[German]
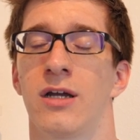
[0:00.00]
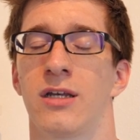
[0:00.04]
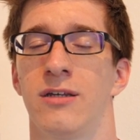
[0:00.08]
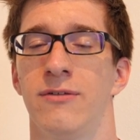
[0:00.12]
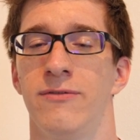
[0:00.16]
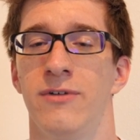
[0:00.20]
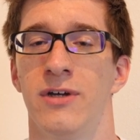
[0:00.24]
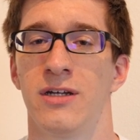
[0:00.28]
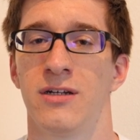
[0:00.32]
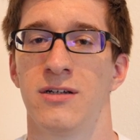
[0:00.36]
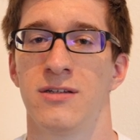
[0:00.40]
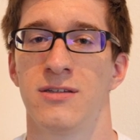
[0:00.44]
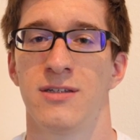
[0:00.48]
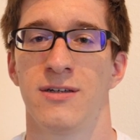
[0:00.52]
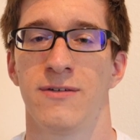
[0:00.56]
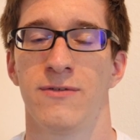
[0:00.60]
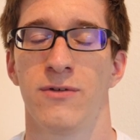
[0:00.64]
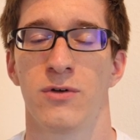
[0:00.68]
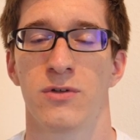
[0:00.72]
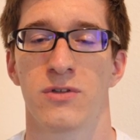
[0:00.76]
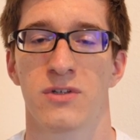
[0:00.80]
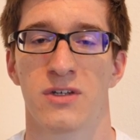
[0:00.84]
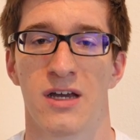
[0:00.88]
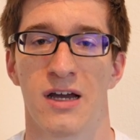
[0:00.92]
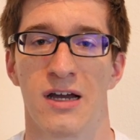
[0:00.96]
aktivieren. Dann sehen
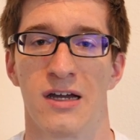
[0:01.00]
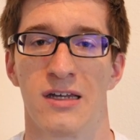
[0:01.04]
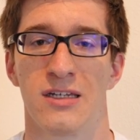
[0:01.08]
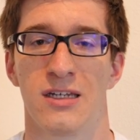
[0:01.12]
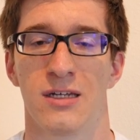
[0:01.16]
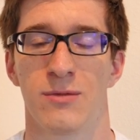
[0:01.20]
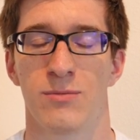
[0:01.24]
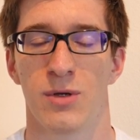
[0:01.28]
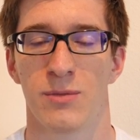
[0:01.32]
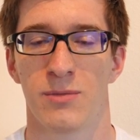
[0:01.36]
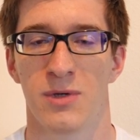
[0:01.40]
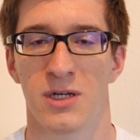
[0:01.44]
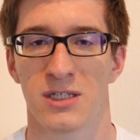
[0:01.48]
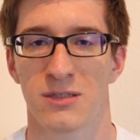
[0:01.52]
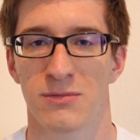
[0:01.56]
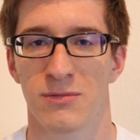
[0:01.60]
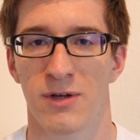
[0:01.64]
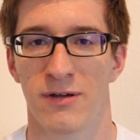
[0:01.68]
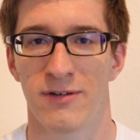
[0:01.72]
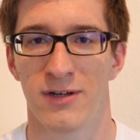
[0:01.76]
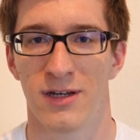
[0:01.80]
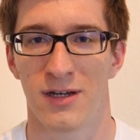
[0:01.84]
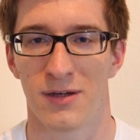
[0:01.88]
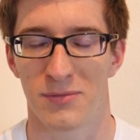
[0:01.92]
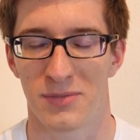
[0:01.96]
wir uns garantiert beim nächsten
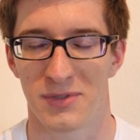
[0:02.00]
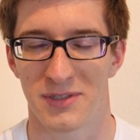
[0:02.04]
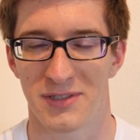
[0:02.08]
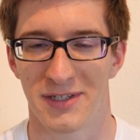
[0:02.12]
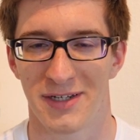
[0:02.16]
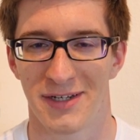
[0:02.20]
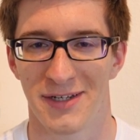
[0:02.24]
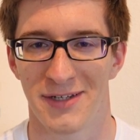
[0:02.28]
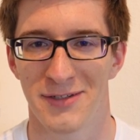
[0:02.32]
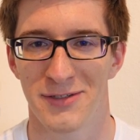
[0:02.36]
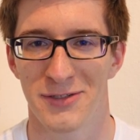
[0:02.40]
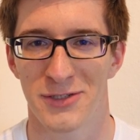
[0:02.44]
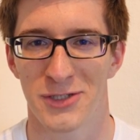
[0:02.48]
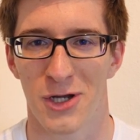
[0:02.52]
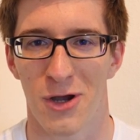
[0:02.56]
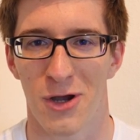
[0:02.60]
Mal wieder. Bis dahin,